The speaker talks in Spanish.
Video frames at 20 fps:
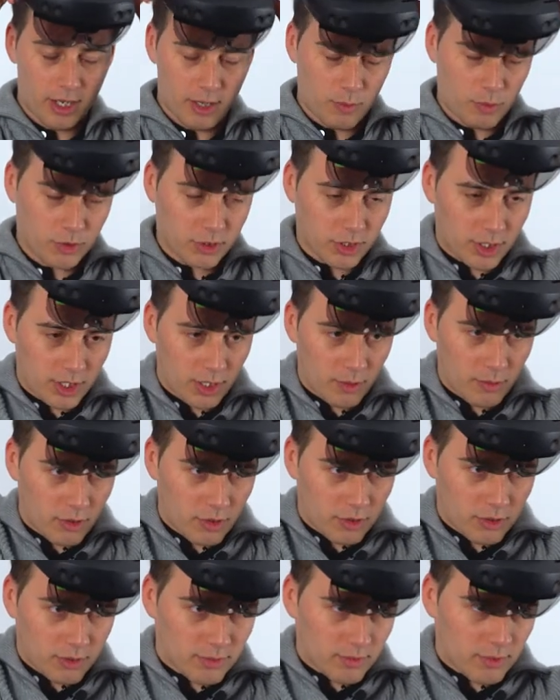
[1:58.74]
el
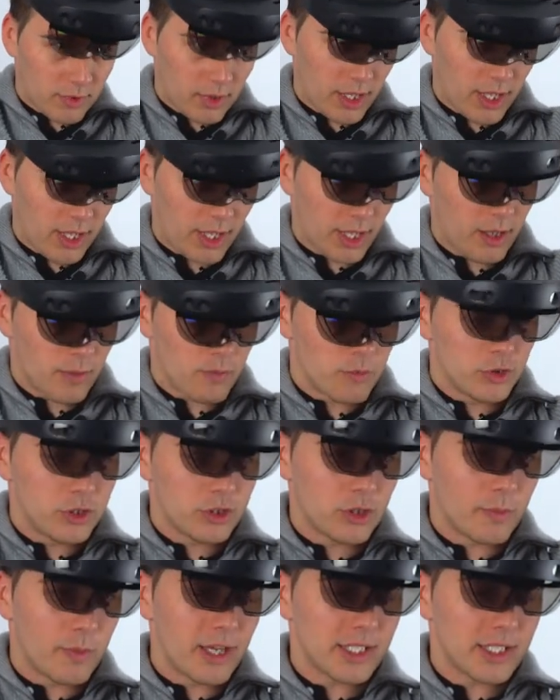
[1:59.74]
dispositivo eh, mucho